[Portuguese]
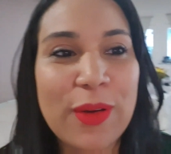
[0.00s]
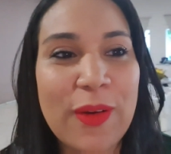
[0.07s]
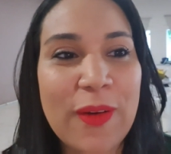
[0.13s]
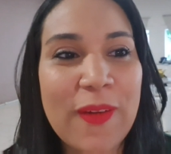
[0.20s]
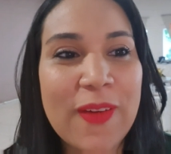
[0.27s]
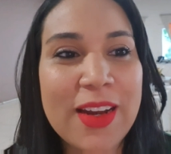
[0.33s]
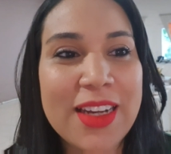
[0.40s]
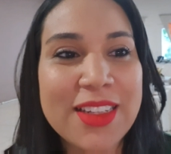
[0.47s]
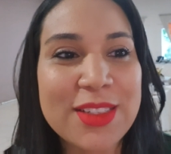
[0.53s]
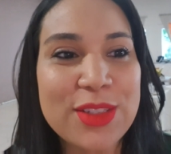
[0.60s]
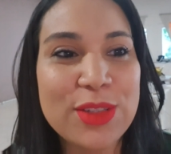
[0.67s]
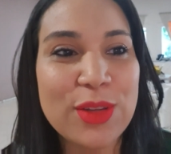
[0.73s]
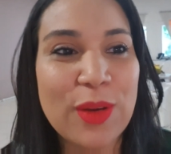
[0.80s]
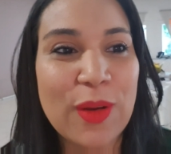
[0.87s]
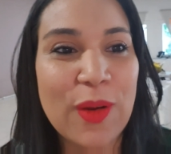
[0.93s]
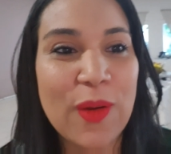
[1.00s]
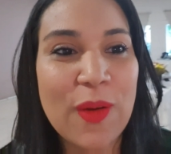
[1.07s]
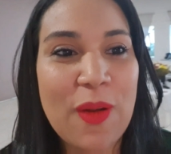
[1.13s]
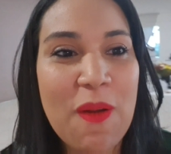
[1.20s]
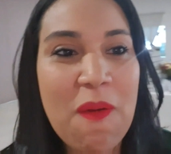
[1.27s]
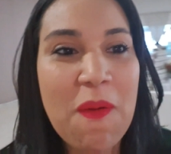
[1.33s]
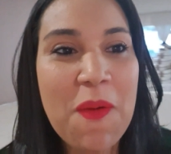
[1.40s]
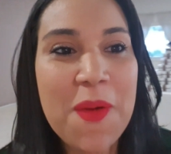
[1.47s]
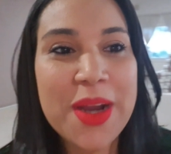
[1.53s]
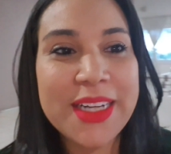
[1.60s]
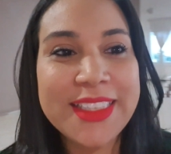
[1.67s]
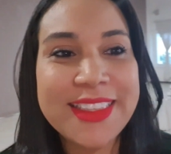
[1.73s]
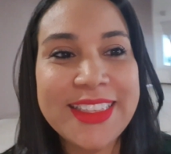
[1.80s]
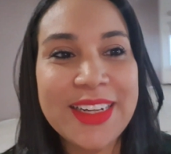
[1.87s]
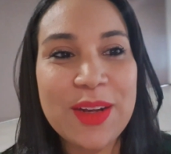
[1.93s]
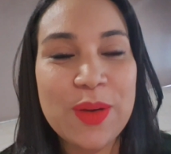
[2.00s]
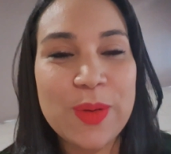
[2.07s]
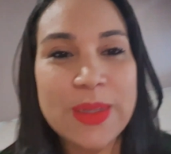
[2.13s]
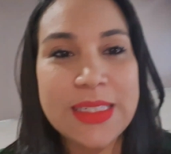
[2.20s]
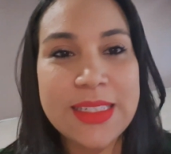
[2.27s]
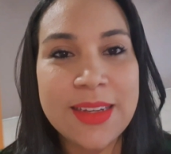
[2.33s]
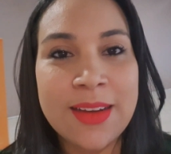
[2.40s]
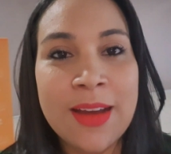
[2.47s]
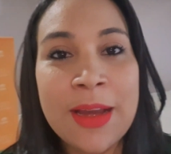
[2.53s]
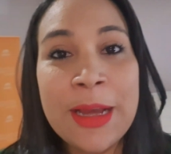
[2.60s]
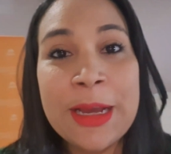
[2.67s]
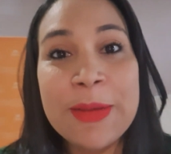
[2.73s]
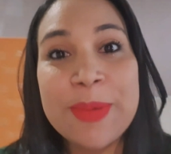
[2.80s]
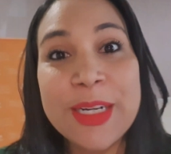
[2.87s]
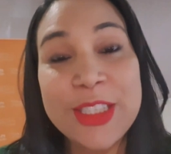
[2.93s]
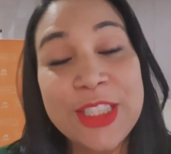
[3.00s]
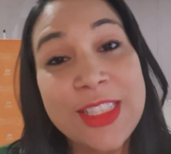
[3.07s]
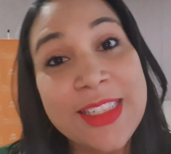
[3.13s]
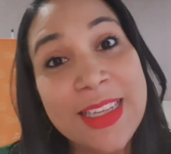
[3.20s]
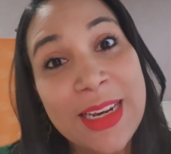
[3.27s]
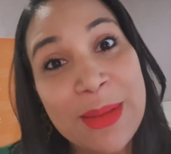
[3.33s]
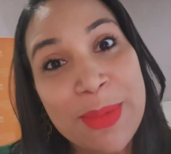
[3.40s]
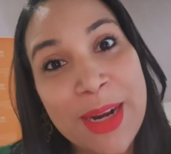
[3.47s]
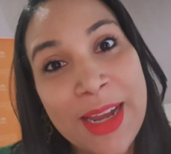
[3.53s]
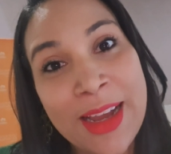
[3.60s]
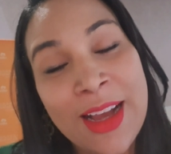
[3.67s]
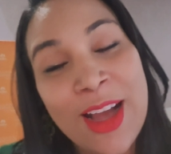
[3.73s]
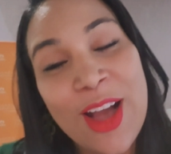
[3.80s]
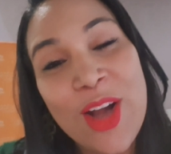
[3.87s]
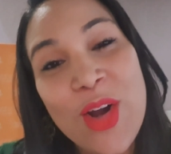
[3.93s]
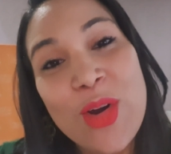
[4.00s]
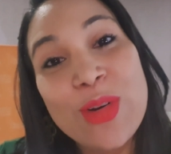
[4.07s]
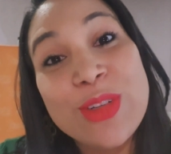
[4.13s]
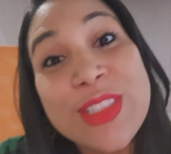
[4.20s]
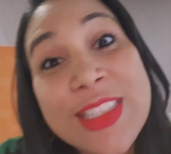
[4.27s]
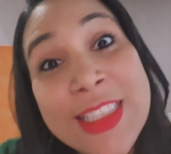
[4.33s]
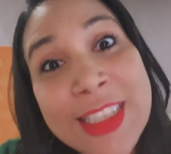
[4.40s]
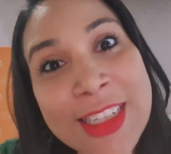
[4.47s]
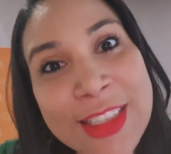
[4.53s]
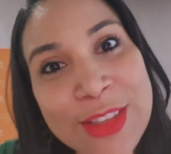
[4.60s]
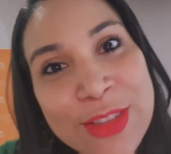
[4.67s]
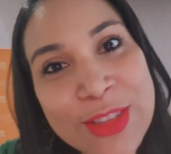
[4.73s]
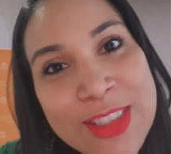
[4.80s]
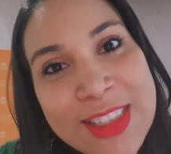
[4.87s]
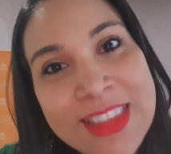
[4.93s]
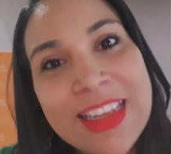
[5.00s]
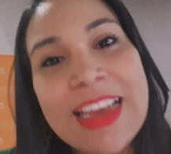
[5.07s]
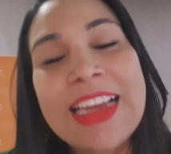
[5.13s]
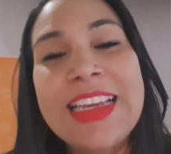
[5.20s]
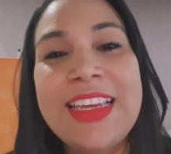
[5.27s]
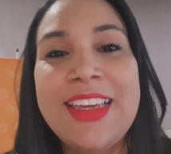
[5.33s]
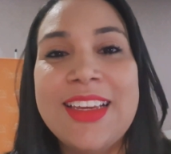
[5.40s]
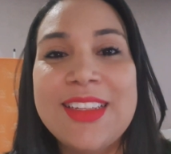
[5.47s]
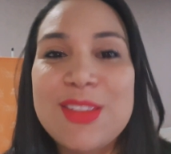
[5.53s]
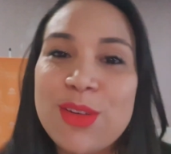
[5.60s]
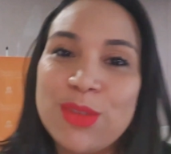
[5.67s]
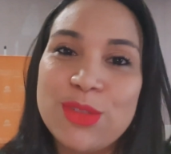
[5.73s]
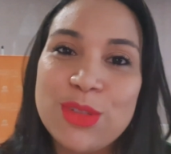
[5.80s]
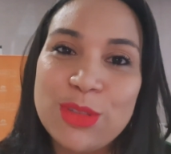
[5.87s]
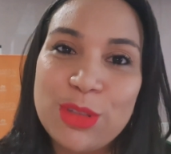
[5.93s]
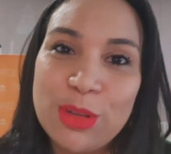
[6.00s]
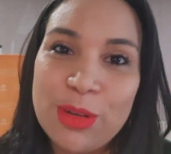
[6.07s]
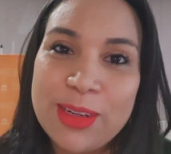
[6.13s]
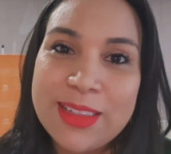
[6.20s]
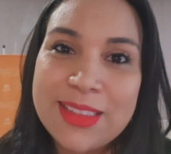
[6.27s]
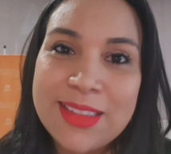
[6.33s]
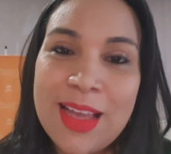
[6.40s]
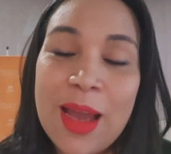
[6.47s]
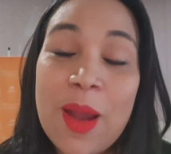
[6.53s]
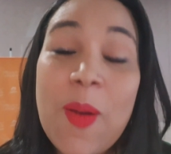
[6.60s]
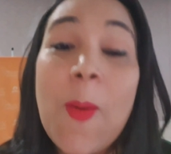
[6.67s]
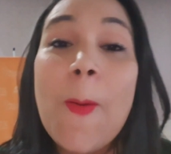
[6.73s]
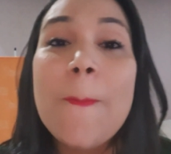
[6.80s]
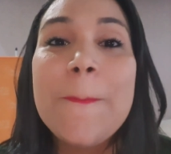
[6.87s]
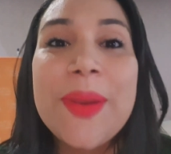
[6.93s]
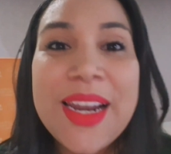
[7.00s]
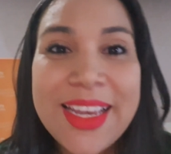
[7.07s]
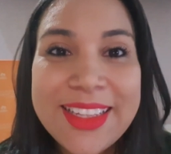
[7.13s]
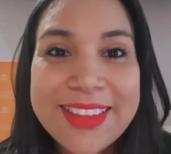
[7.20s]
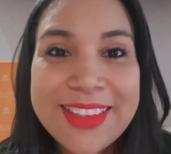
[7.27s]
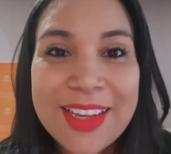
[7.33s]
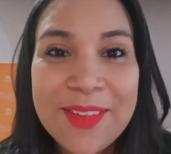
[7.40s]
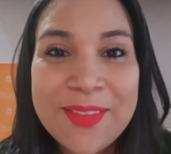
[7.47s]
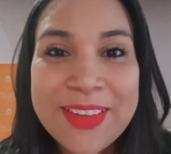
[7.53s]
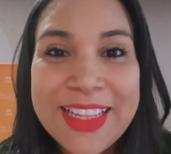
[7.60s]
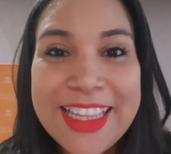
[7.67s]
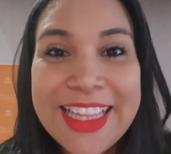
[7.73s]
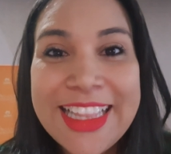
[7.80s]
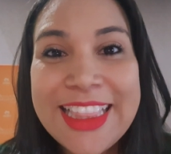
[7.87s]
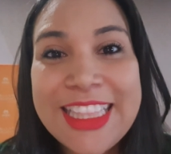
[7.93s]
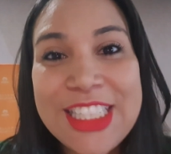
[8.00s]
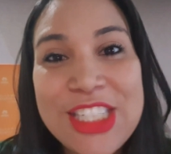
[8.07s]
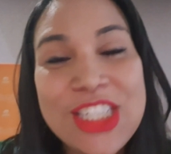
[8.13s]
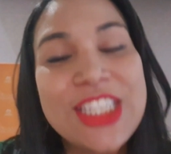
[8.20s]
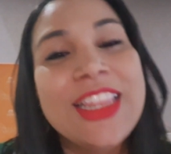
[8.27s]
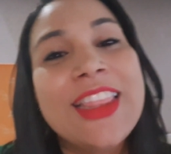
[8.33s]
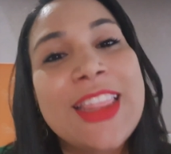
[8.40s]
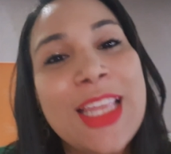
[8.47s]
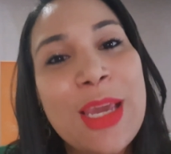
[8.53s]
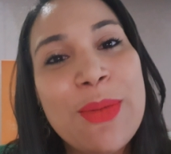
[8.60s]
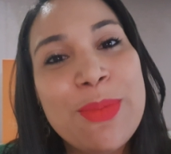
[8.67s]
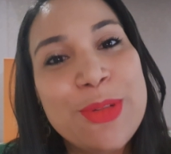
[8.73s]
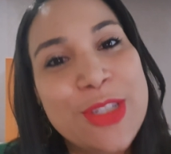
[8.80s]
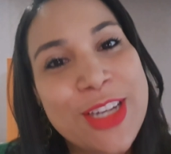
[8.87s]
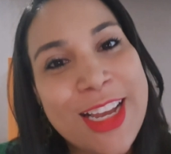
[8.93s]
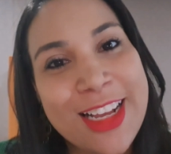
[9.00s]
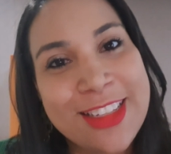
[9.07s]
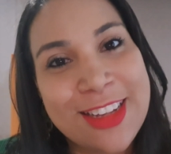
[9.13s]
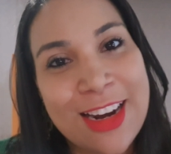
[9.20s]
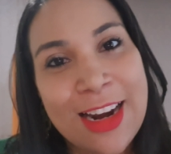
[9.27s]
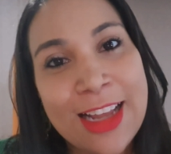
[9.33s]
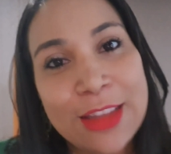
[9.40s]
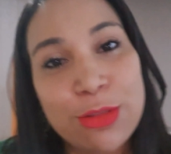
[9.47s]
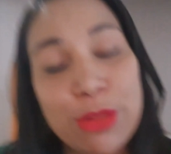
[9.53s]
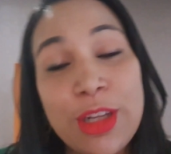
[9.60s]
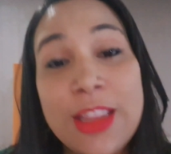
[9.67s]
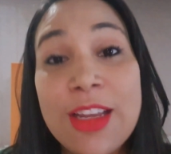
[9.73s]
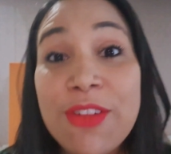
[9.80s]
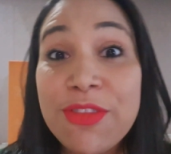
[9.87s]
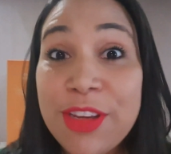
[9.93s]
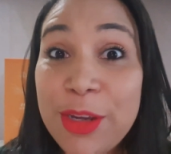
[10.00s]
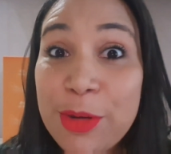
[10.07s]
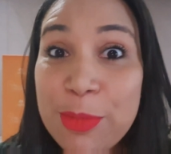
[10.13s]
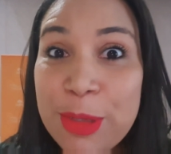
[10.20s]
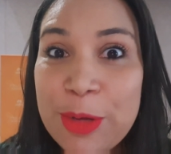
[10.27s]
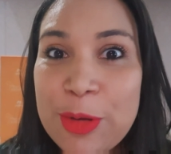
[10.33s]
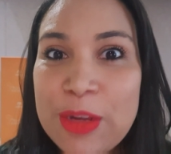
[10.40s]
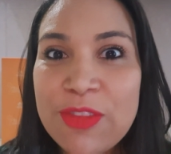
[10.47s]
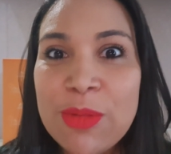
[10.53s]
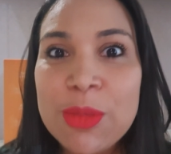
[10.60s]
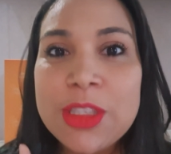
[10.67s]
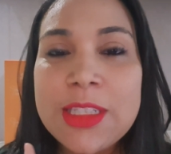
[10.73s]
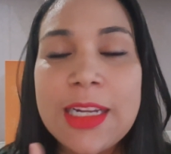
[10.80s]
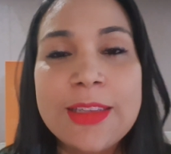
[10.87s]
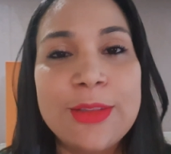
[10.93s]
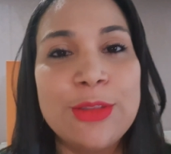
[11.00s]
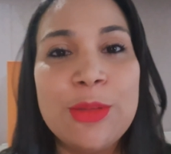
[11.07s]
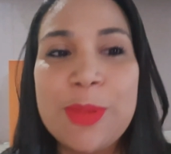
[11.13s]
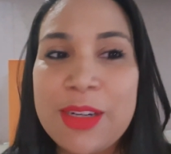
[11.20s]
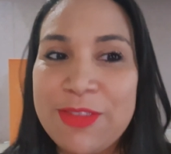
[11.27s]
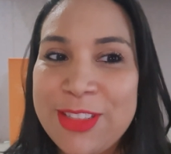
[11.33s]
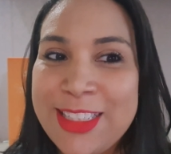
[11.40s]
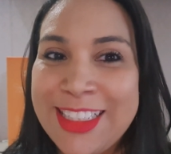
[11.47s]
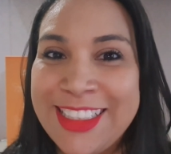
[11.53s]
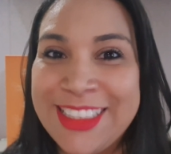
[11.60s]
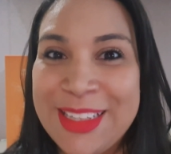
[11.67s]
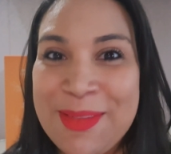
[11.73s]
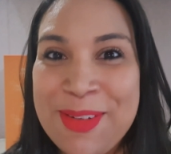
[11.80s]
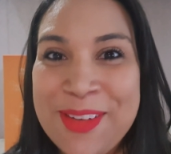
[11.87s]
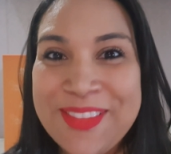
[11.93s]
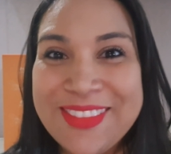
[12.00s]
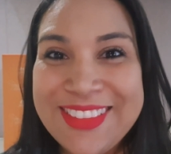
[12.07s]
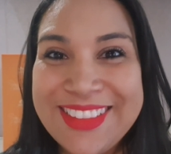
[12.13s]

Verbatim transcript: Olha só, quanta coisa pra gente celebrar os anos que as consultoras completam de tempo de casa na Natura. Então vem comigo que eu vou mostrar tudo pra vocês, tá bom?